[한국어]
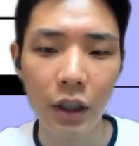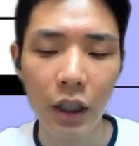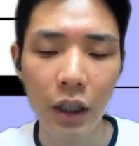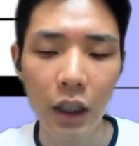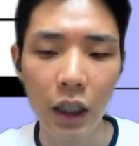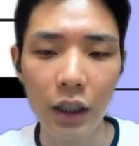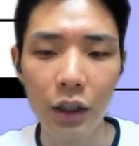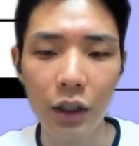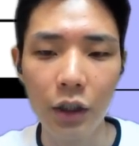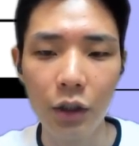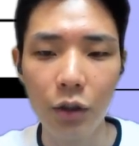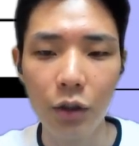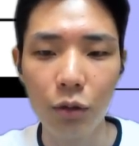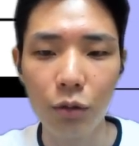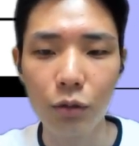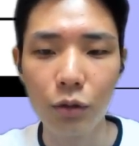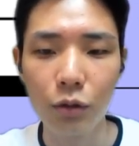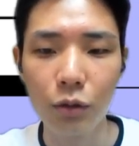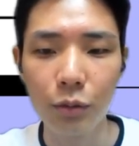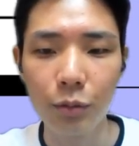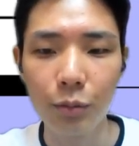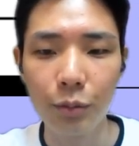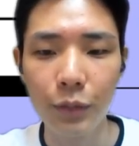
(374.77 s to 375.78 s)
아닐
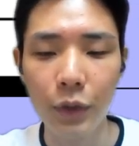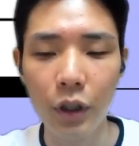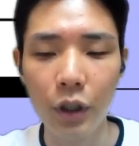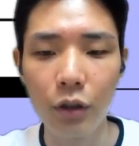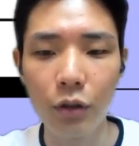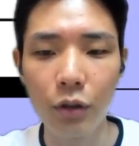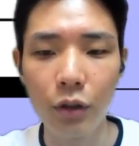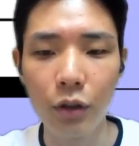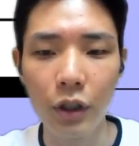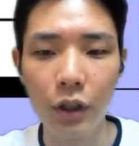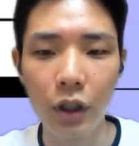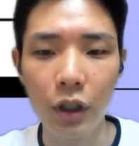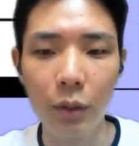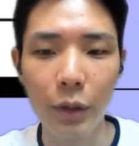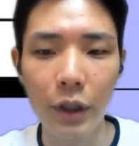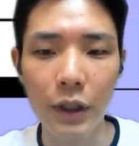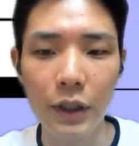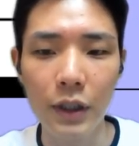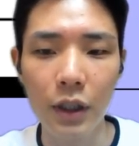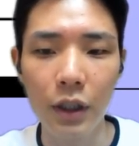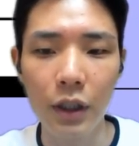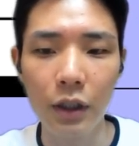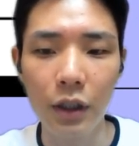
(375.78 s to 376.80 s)
경우 밸류 에러가
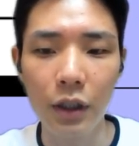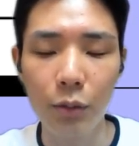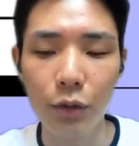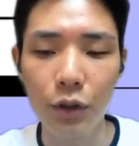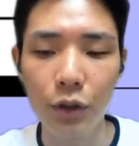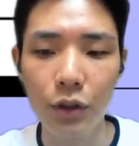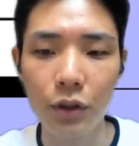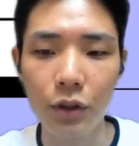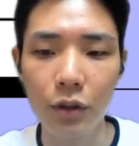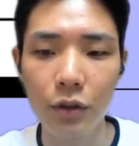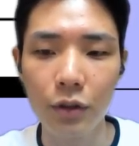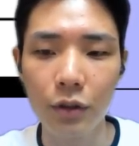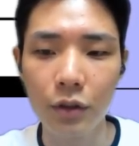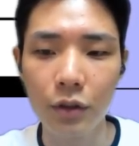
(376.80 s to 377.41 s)
발생하기 때문이죠.